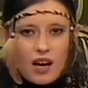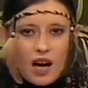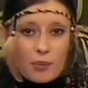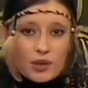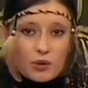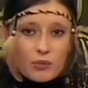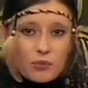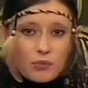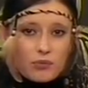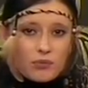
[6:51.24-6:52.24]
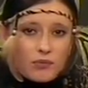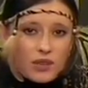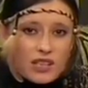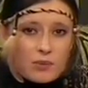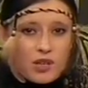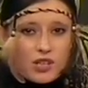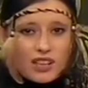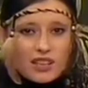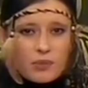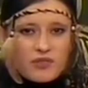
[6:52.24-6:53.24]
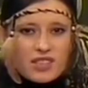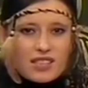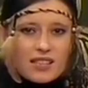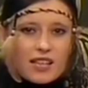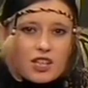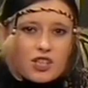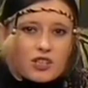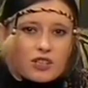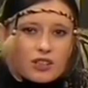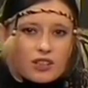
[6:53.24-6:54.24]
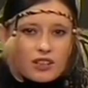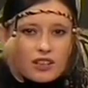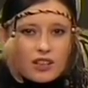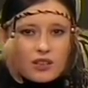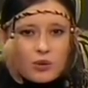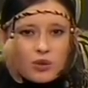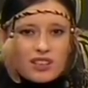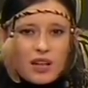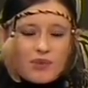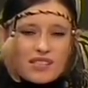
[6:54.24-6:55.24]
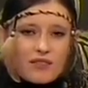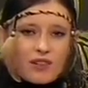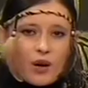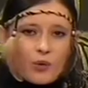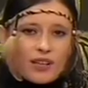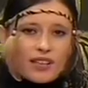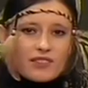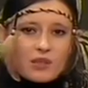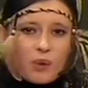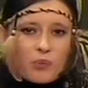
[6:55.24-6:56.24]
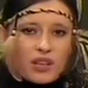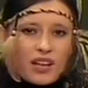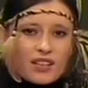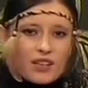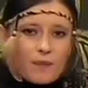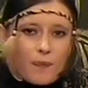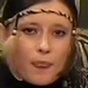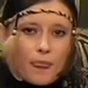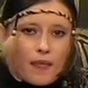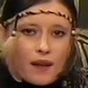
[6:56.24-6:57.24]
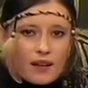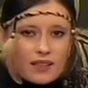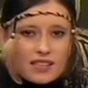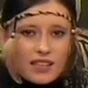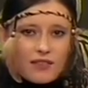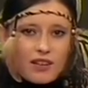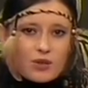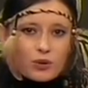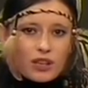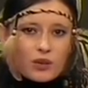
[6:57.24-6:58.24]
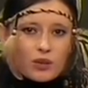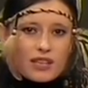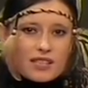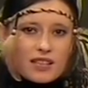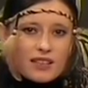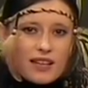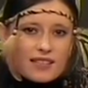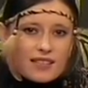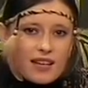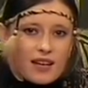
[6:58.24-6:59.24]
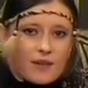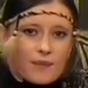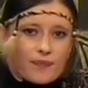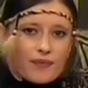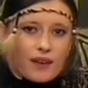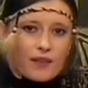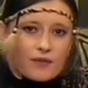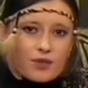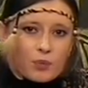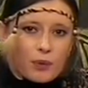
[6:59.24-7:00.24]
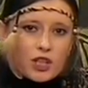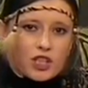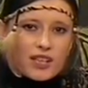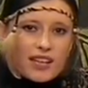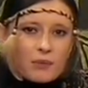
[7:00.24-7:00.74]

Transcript: А потом неизбежно ты повзрослеешь, тут и там оставляя улики воспоминания, становясь год от года сильнее и злее, все прочнее